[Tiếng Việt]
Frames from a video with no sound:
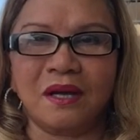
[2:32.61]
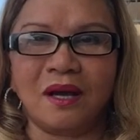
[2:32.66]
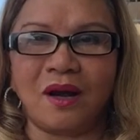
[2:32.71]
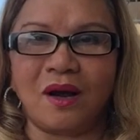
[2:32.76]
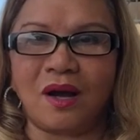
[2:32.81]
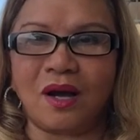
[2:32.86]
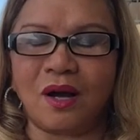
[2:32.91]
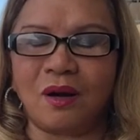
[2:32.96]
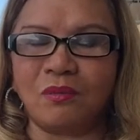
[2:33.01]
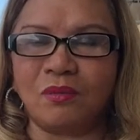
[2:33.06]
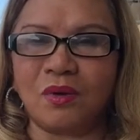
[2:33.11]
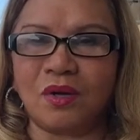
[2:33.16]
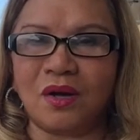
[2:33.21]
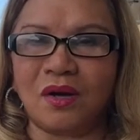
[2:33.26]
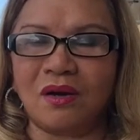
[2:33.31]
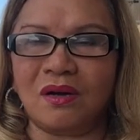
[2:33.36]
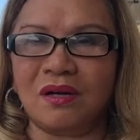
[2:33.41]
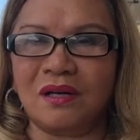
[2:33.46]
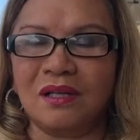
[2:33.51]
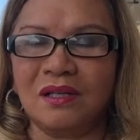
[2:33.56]
họ không
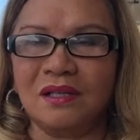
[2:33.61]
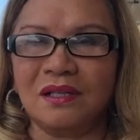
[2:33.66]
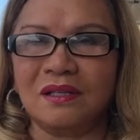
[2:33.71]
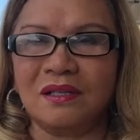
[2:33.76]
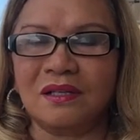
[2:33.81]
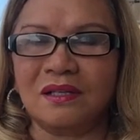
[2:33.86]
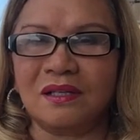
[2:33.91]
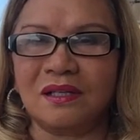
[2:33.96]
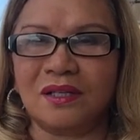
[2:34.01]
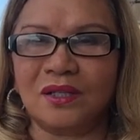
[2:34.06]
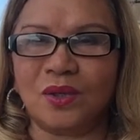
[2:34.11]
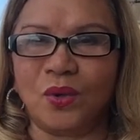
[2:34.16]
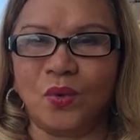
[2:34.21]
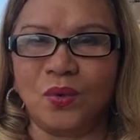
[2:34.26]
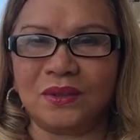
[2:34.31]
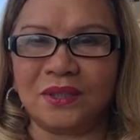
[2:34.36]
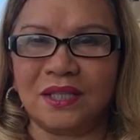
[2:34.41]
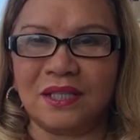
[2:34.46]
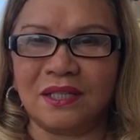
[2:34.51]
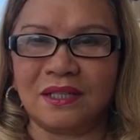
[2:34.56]
có ờ,
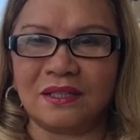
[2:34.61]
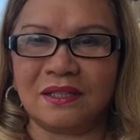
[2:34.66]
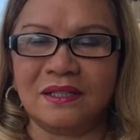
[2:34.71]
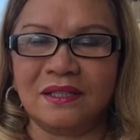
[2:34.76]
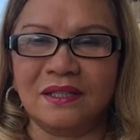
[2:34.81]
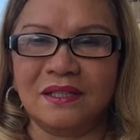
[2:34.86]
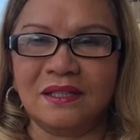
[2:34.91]
đủ tiền